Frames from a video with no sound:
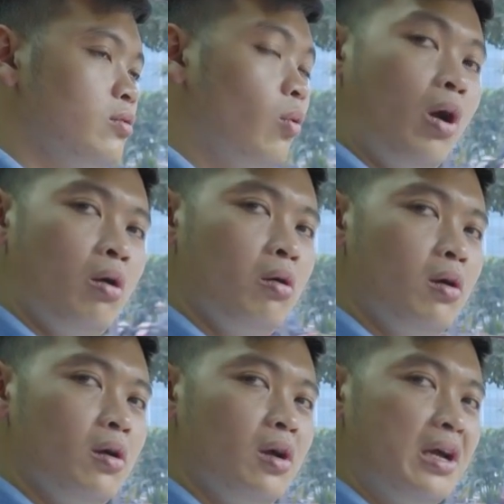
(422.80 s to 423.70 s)
wow.
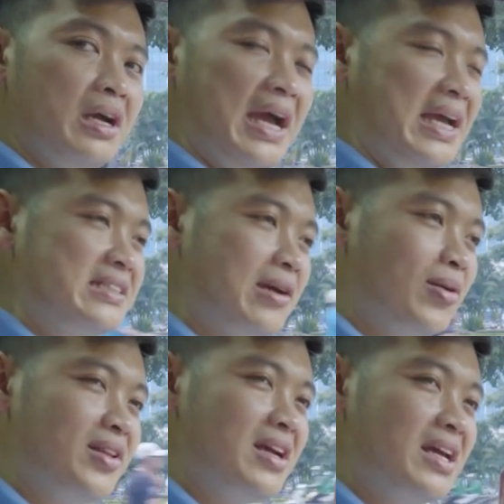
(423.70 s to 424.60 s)
ngay
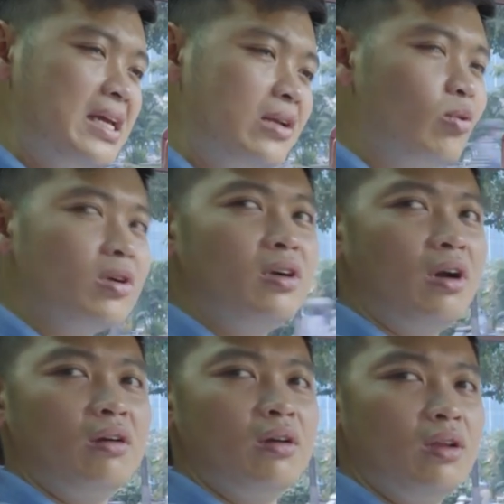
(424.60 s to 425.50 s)
sau cái tiếng hít của
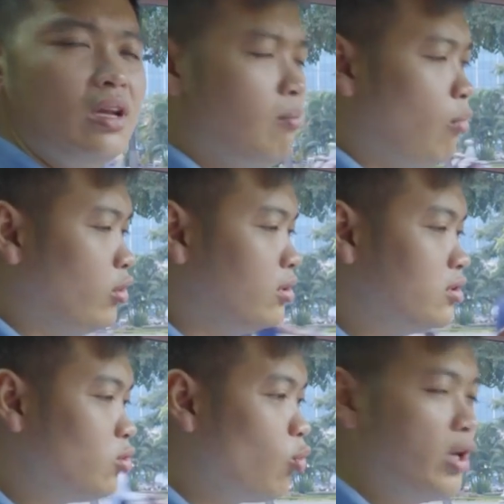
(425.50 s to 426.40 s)
cửa là mọi
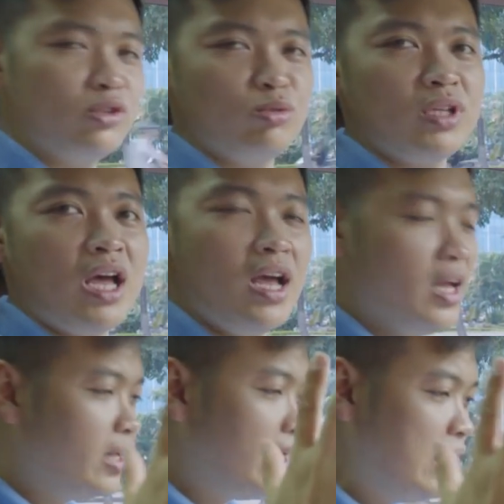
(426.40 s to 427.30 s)
thứ xung quanh chúng ta
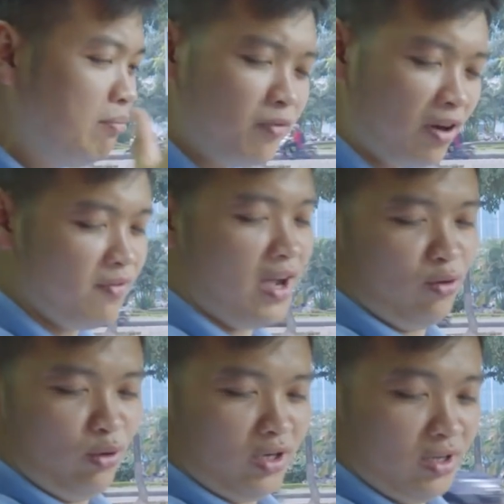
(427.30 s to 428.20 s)
im phăng
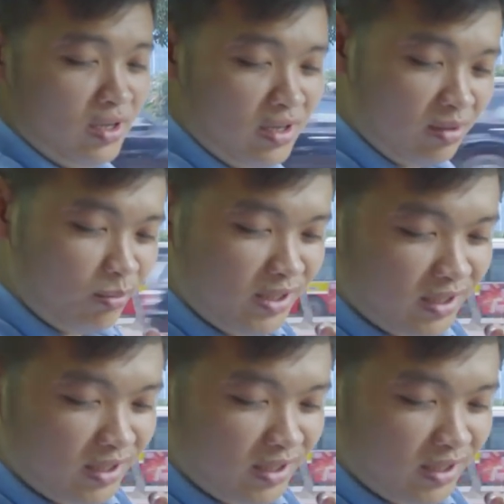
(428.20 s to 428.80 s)
phắc luôn bây